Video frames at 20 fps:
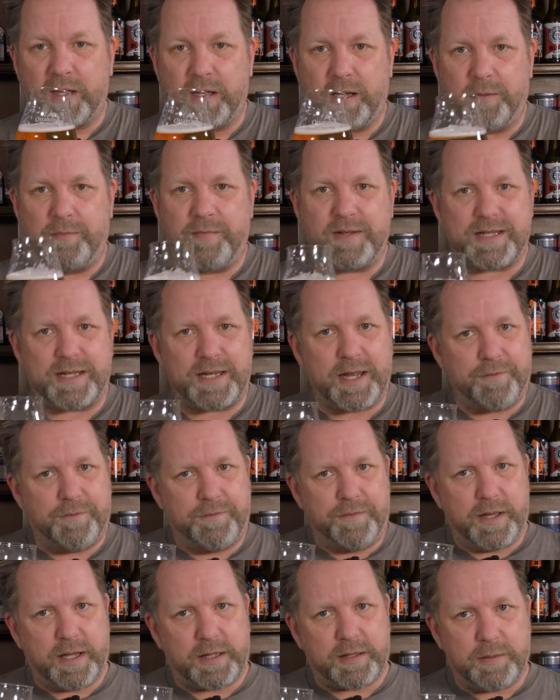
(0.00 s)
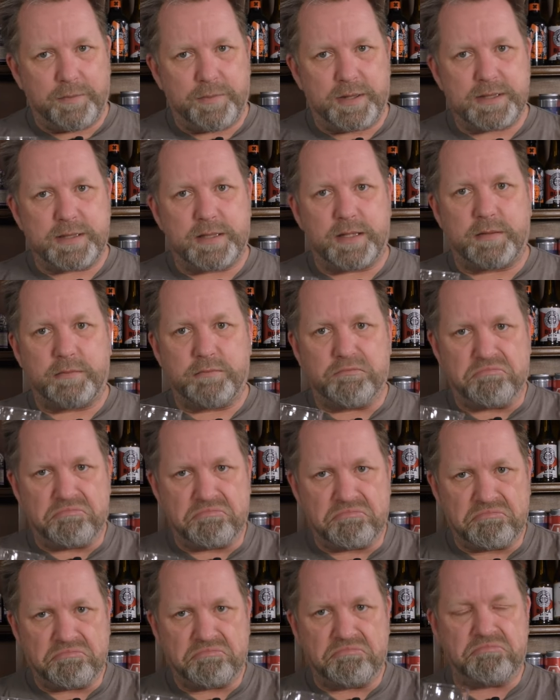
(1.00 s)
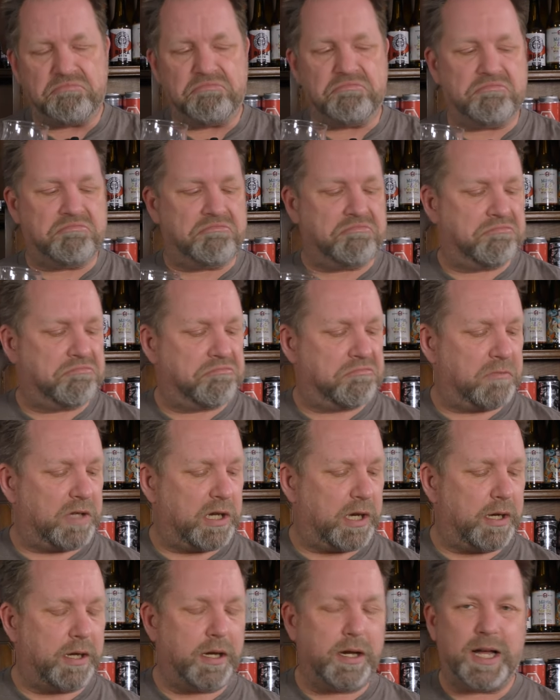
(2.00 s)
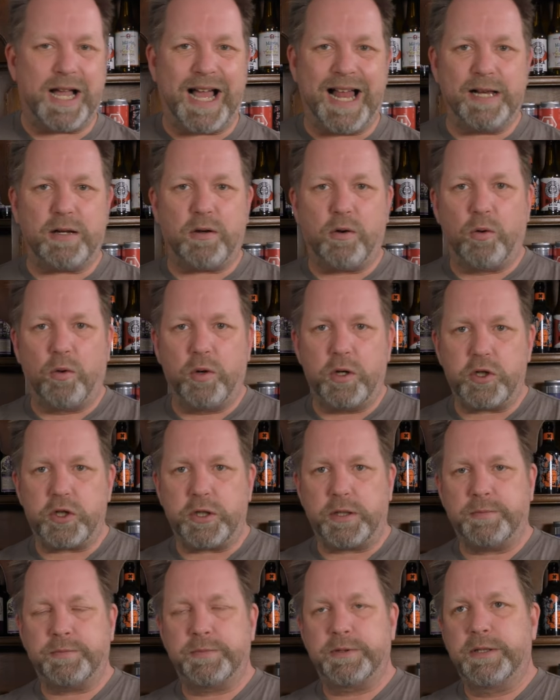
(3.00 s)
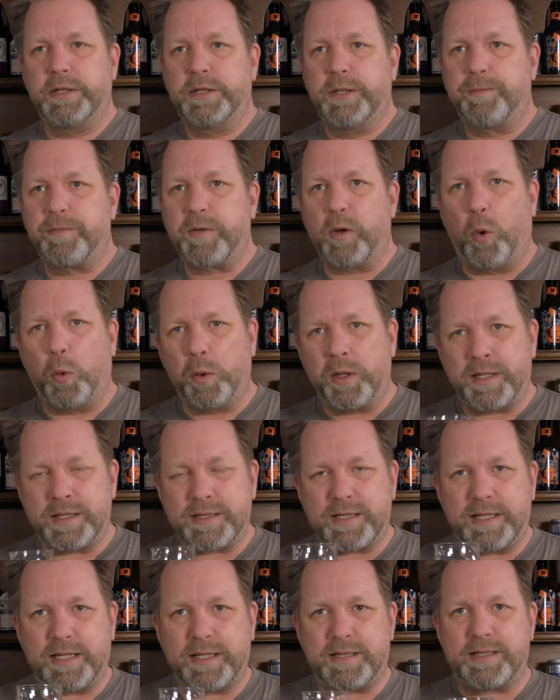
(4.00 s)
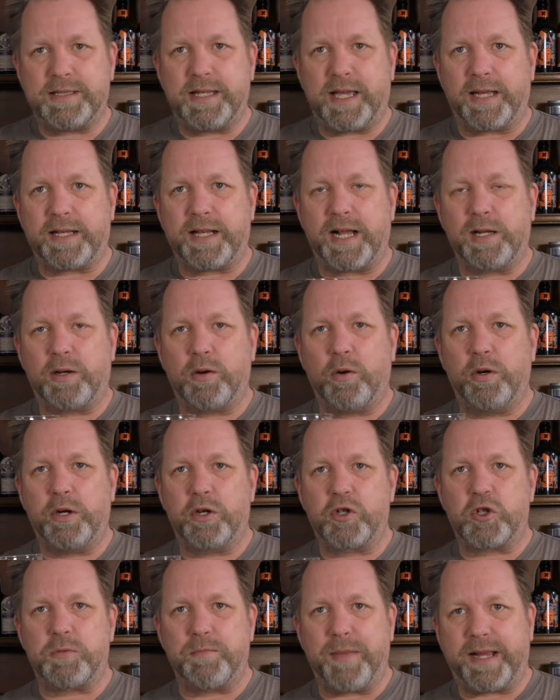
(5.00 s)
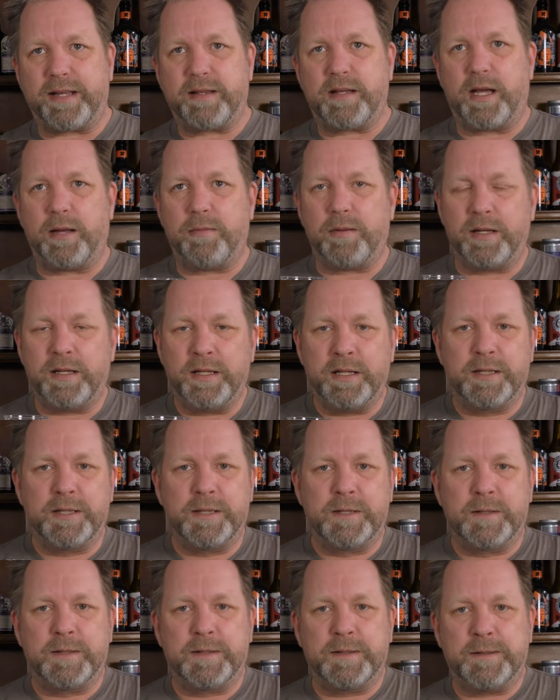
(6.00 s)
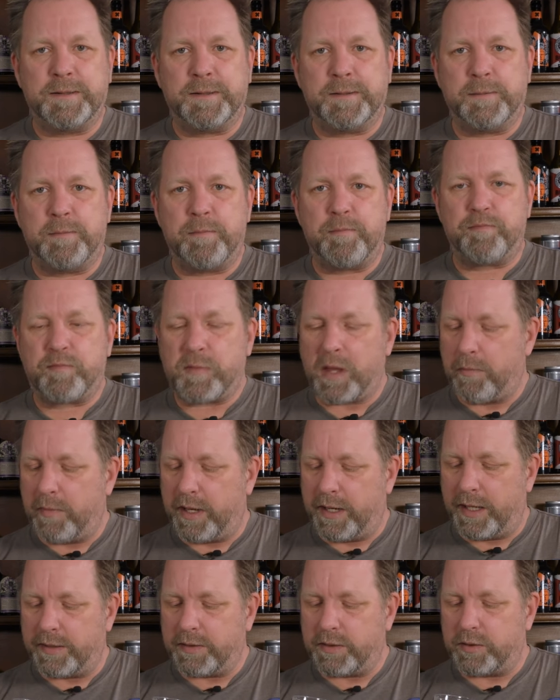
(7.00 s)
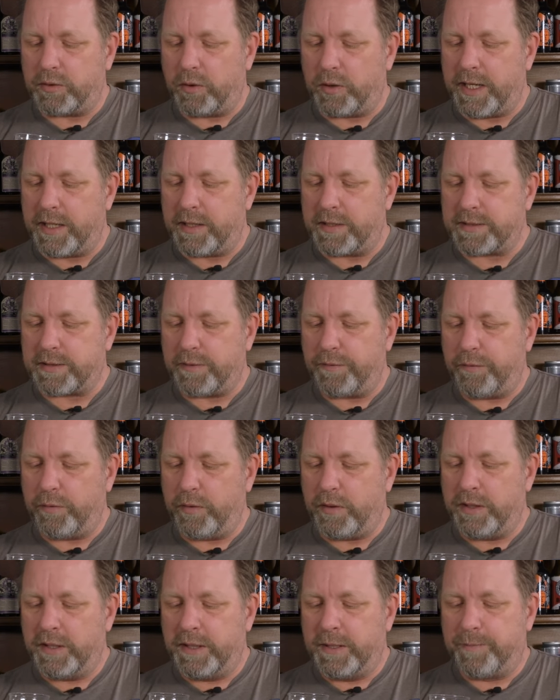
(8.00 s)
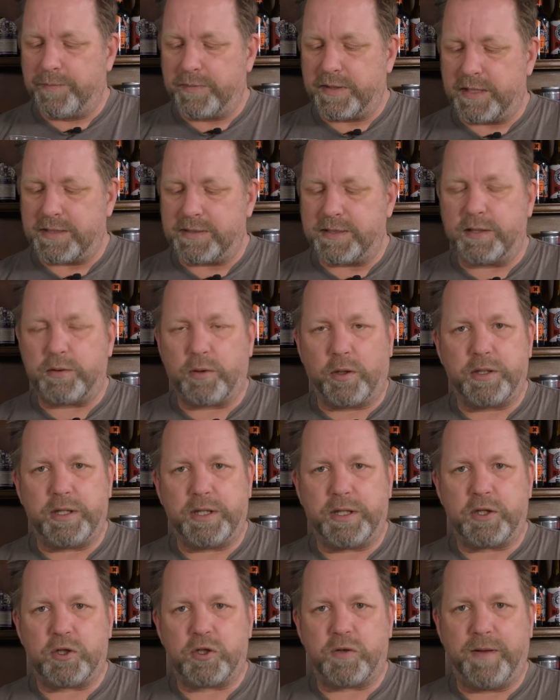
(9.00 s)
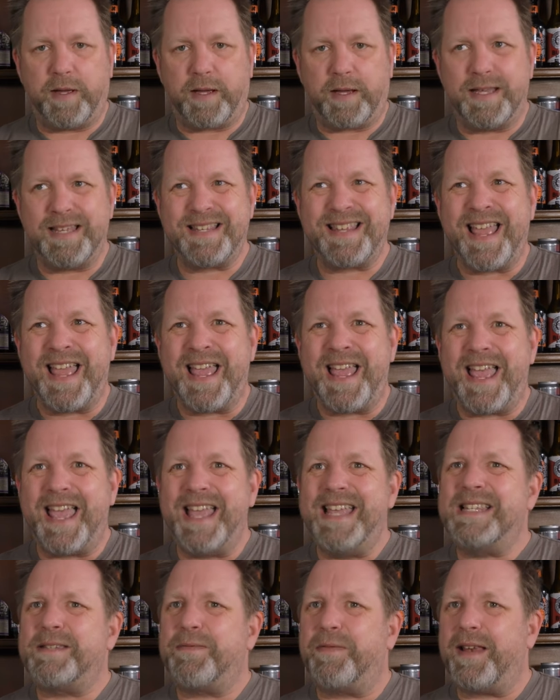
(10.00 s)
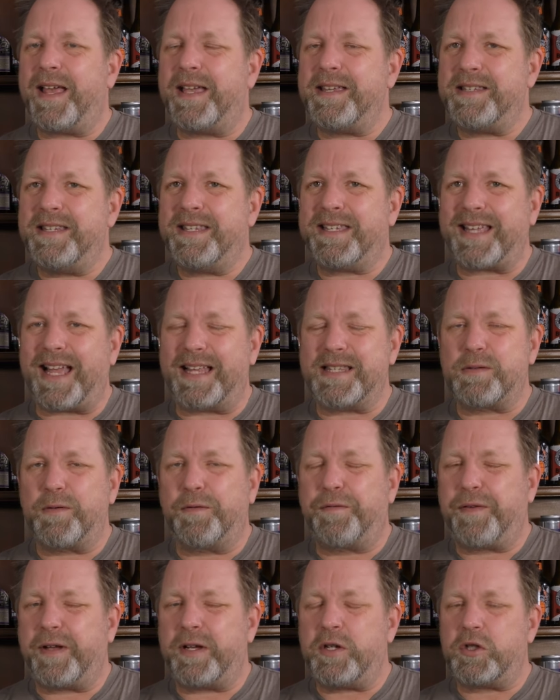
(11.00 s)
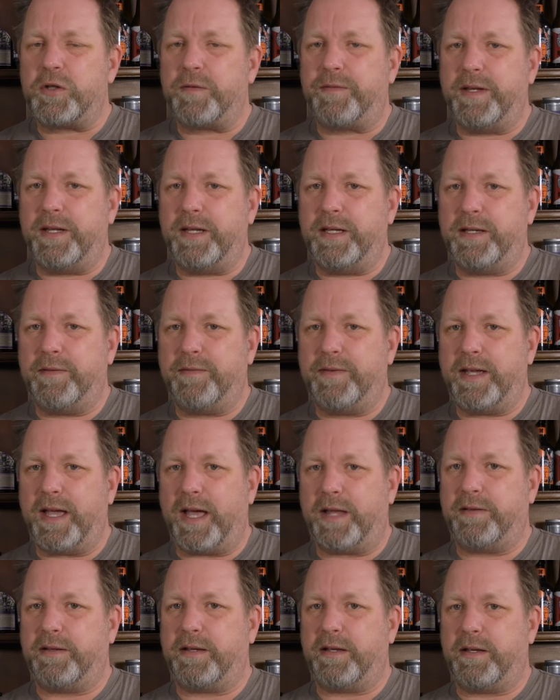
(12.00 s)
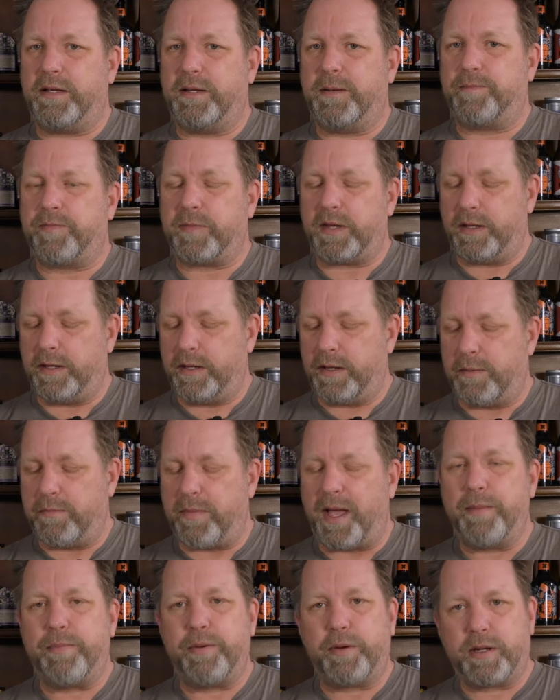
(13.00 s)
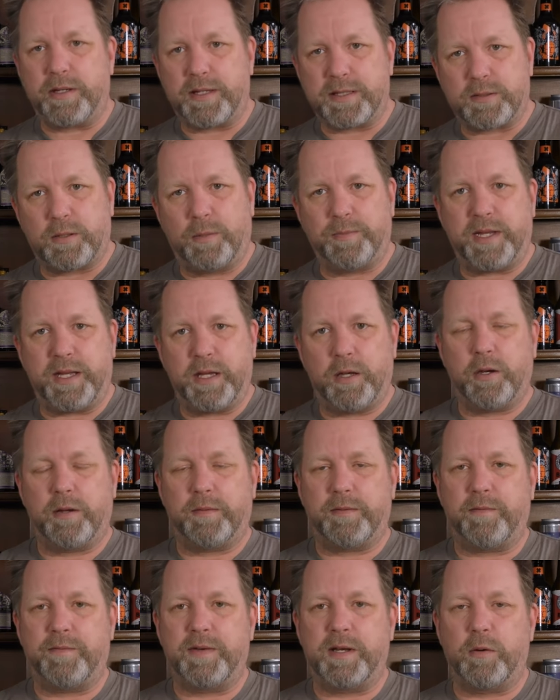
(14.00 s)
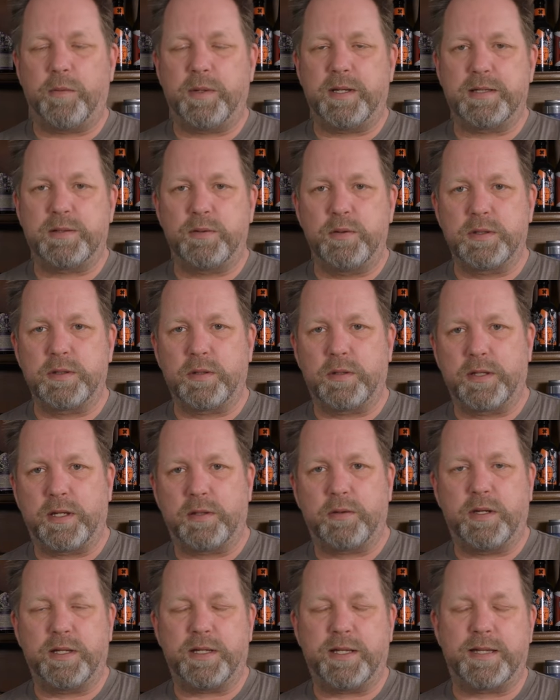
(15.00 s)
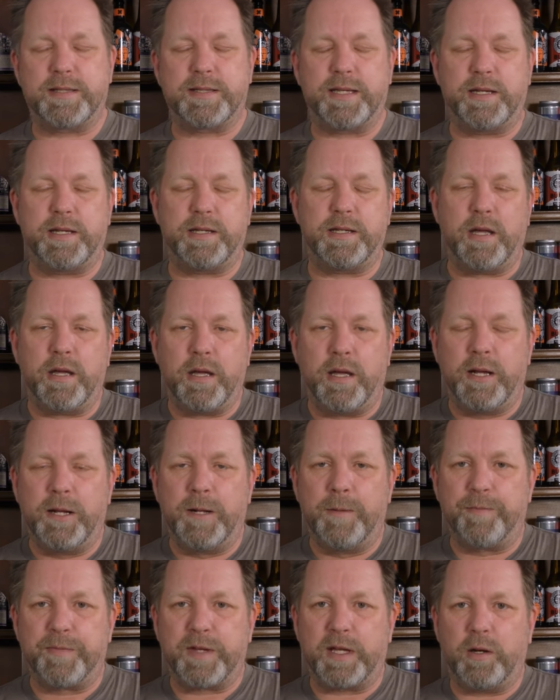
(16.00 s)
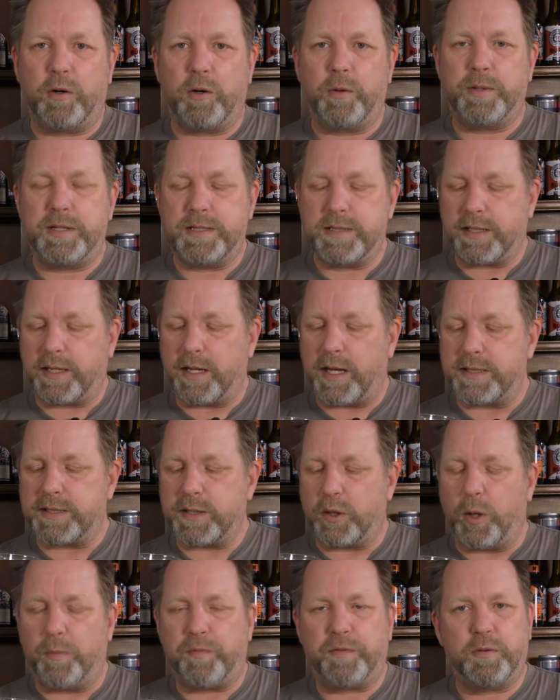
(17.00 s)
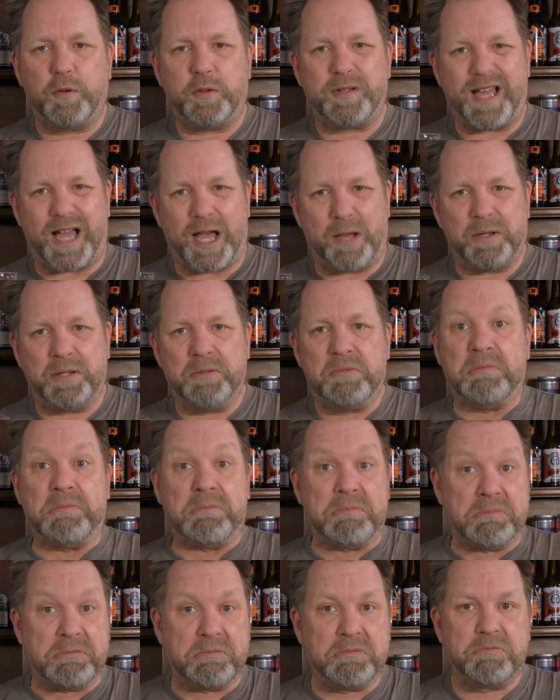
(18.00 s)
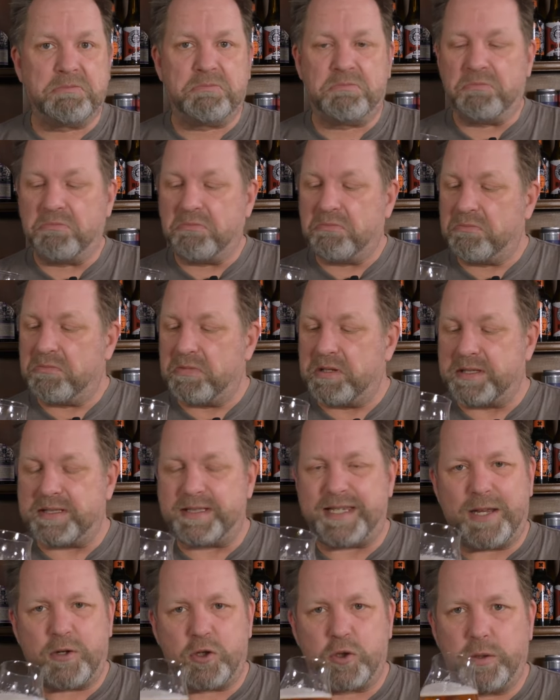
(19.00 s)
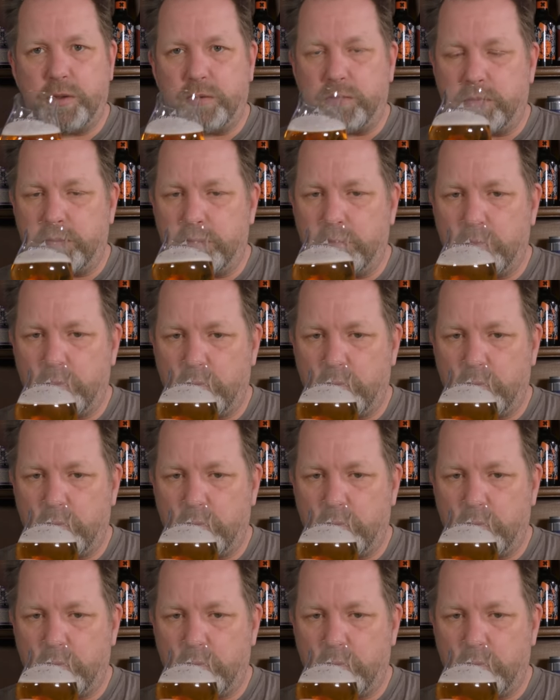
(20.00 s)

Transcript: Ähm, wie gesagt, er wirkt ein bisschen äh, alkoholischer, ohne dass er jetzt direkt alkoholisch schmeckt, aber ähm, man hat doch eher das Gefühl, dass der deutlich schwerer ist. Er ist vielleicht nicht ganz so frisch wie, wie andere äh, Maiböcke. Das kommt eher wieder über die Süße und natürlich letztendlich dann auch über diese grasige Hopfennote, aber sehr schön.